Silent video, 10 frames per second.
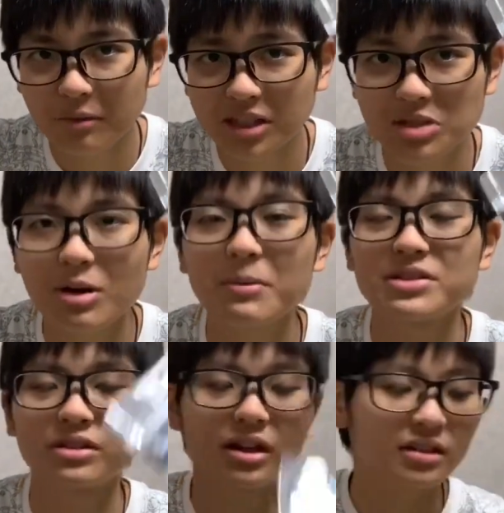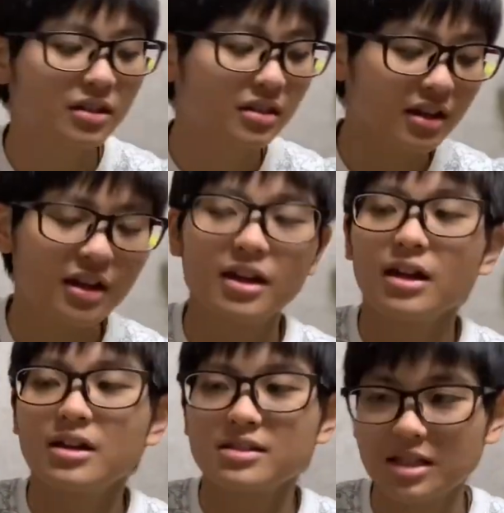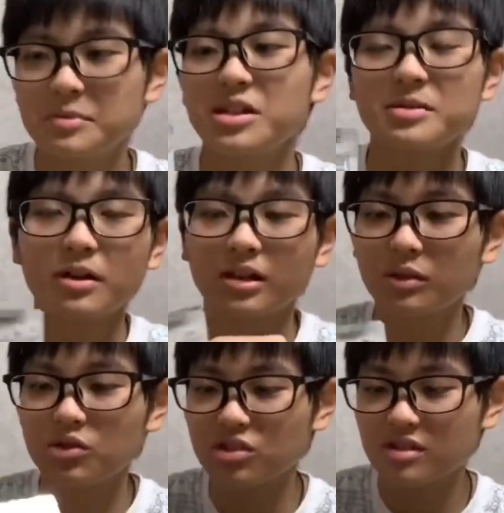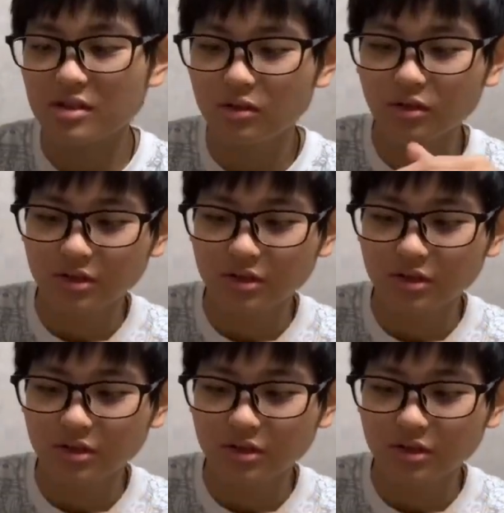まあ、私もアマゾンで買ったんでね、ぜひ皆様買ってほしいんですけど、